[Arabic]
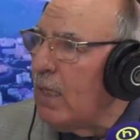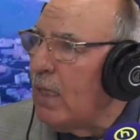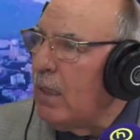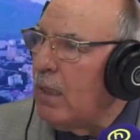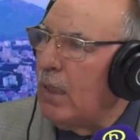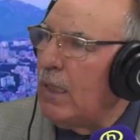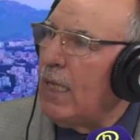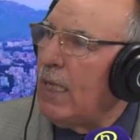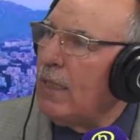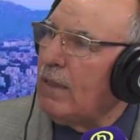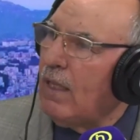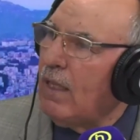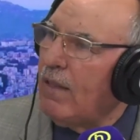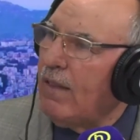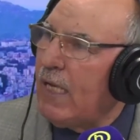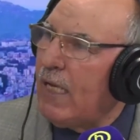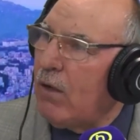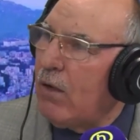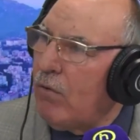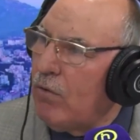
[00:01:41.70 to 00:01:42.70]
اذا نعم.
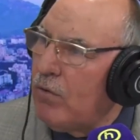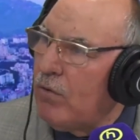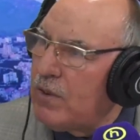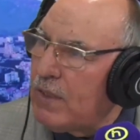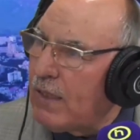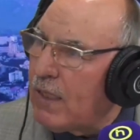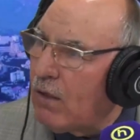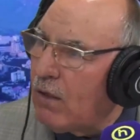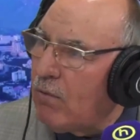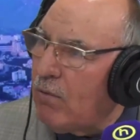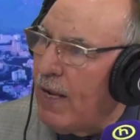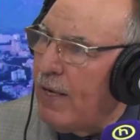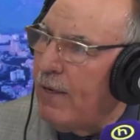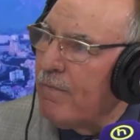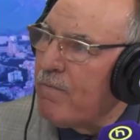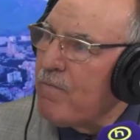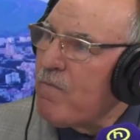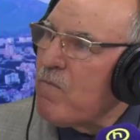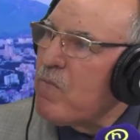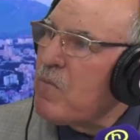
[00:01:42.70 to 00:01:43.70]
تذكر يعني استاذ يعني الحد
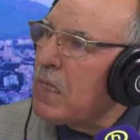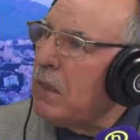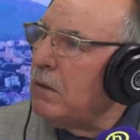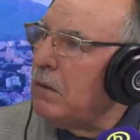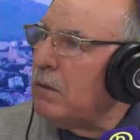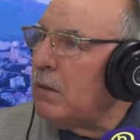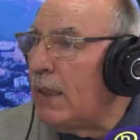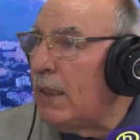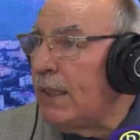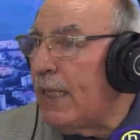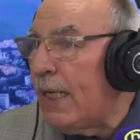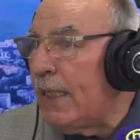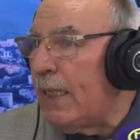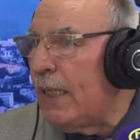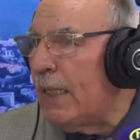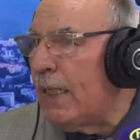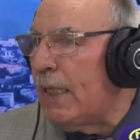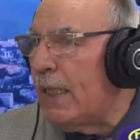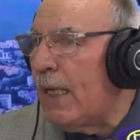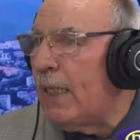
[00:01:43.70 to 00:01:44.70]
السخريه نعم.
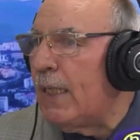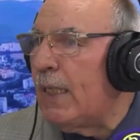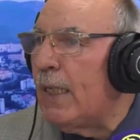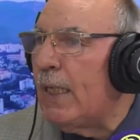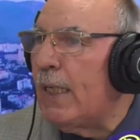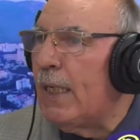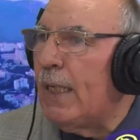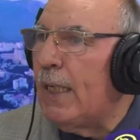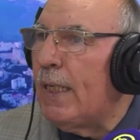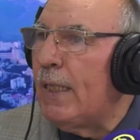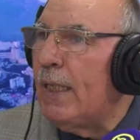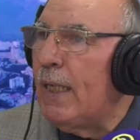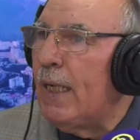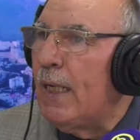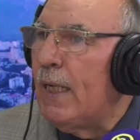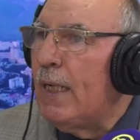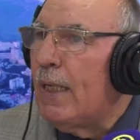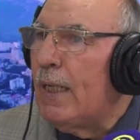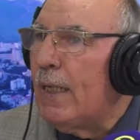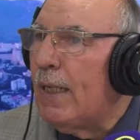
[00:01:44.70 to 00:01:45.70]
يعني يعني يعني
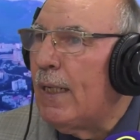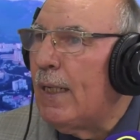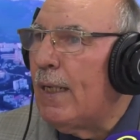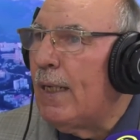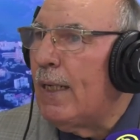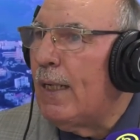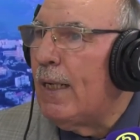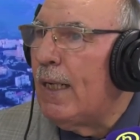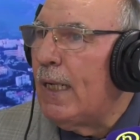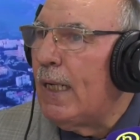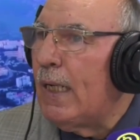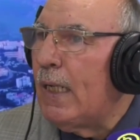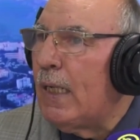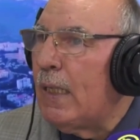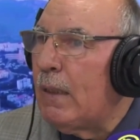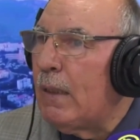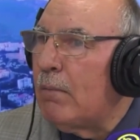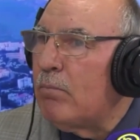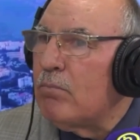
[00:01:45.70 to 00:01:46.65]
آه، آه،